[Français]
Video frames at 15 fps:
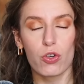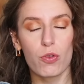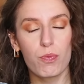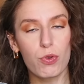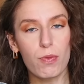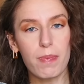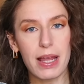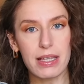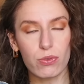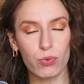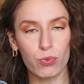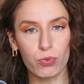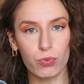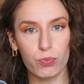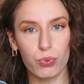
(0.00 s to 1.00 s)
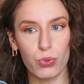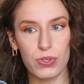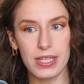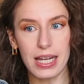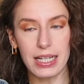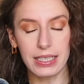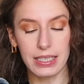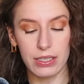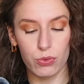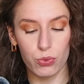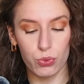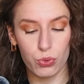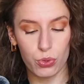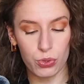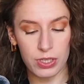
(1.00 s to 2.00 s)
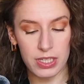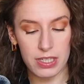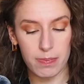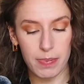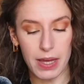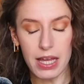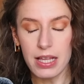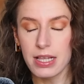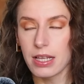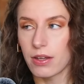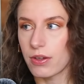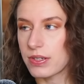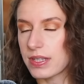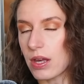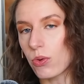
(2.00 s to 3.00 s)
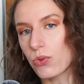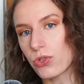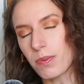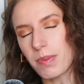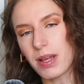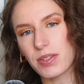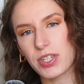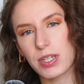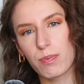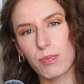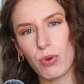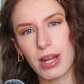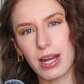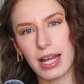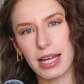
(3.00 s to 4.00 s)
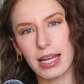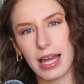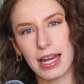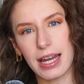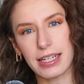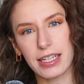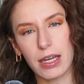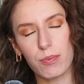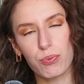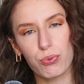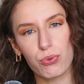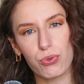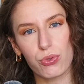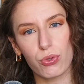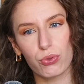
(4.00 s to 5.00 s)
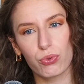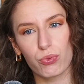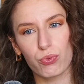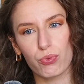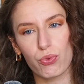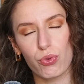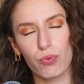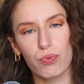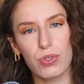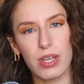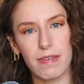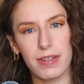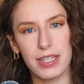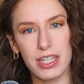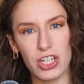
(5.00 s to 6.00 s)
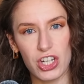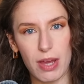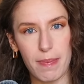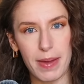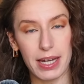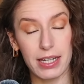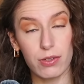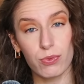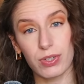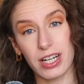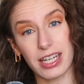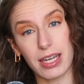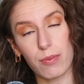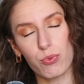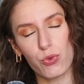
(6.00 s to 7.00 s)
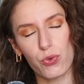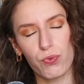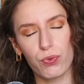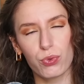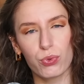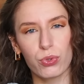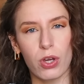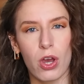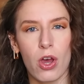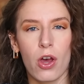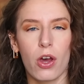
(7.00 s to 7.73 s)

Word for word: Le pull plastron, hein, pour celles qui ne connaissent pas, euh, ça ressemble un petit peu à la, capuche euh, dont je vous avais déjà parlé, donc la capuche fudoun.